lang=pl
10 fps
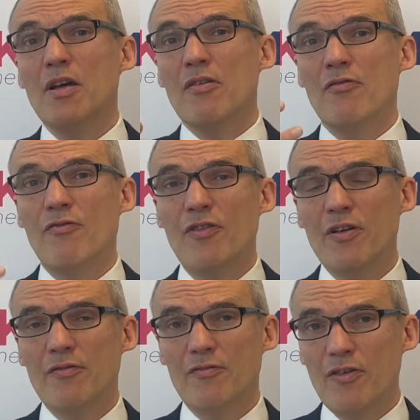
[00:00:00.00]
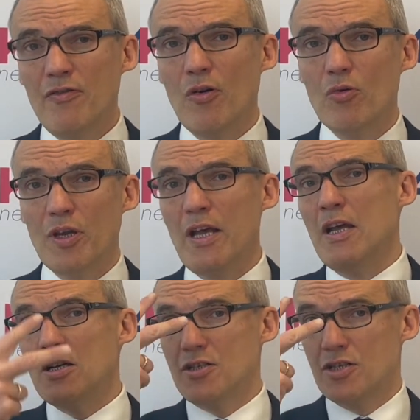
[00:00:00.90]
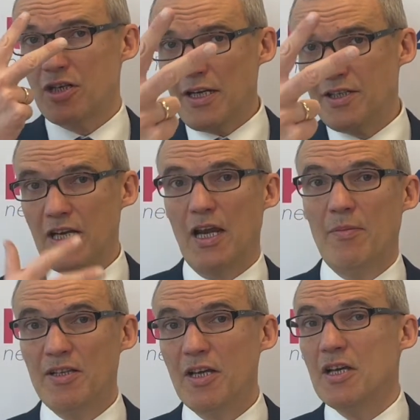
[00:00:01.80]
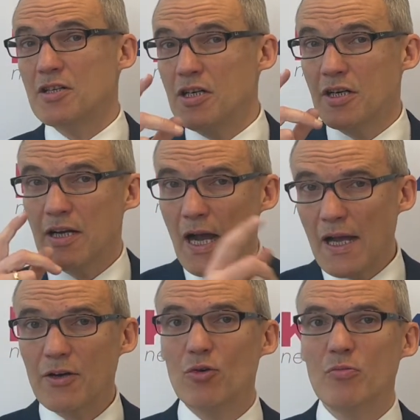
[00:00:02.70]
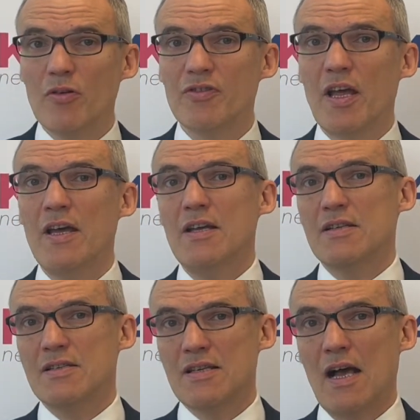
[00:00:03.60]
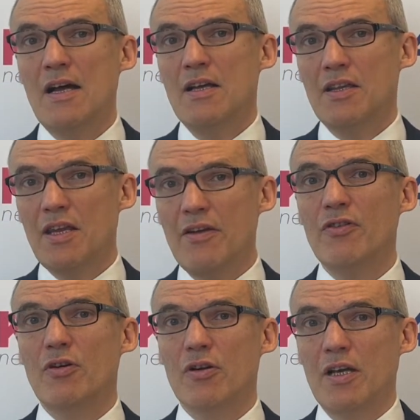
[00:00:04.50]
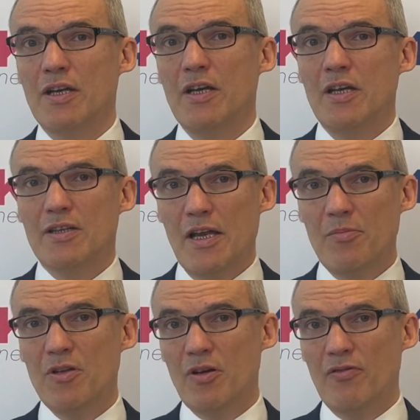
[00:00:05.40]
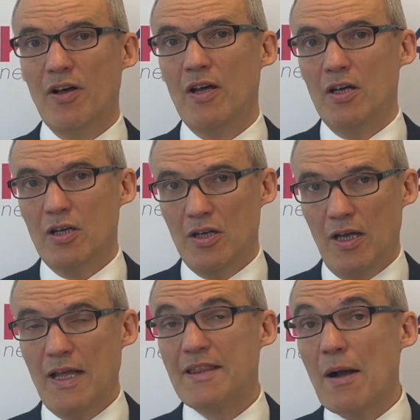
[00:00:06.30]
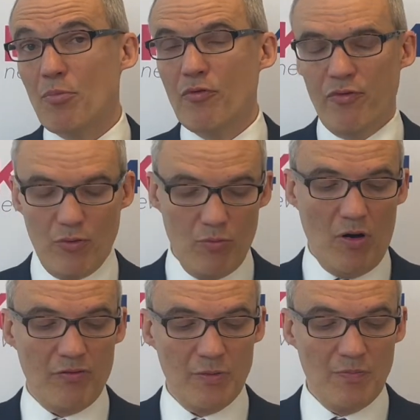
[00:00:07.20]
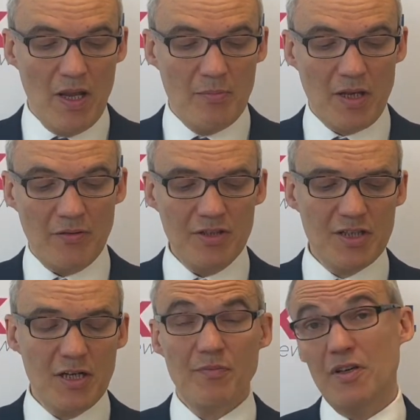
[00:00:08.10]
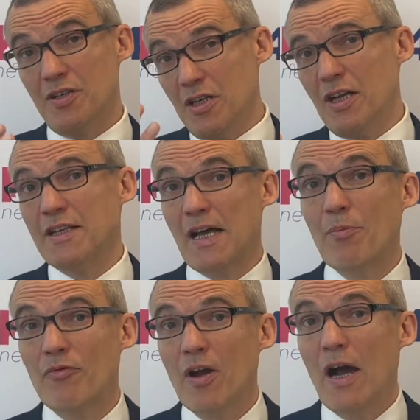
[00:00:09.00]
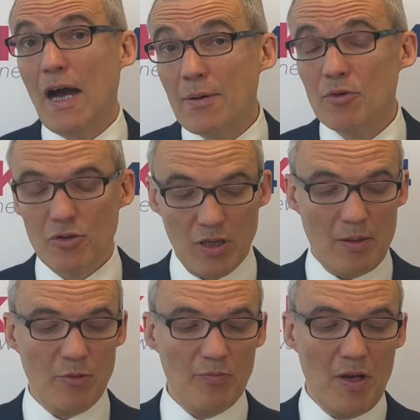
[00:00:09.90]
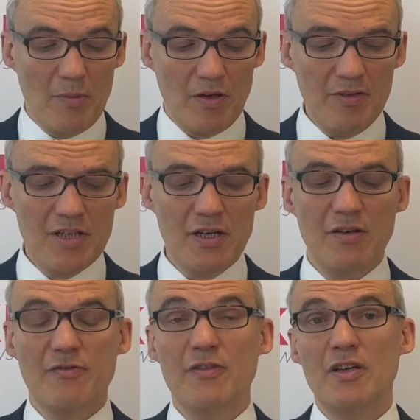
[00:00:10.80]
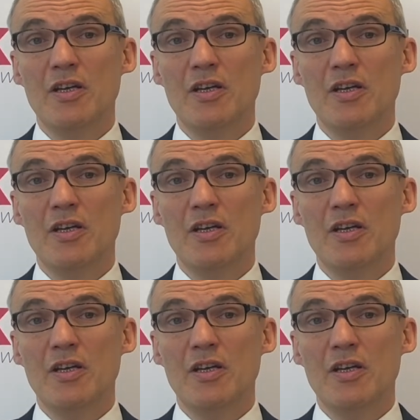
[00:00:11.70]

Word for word: wy, wywołuje trzeci element, czyli kary umowne za niewykonanie terminowe e, etapów umowy. Mianowicie, czyli etapów harmonogramu. Mianowicie w, e,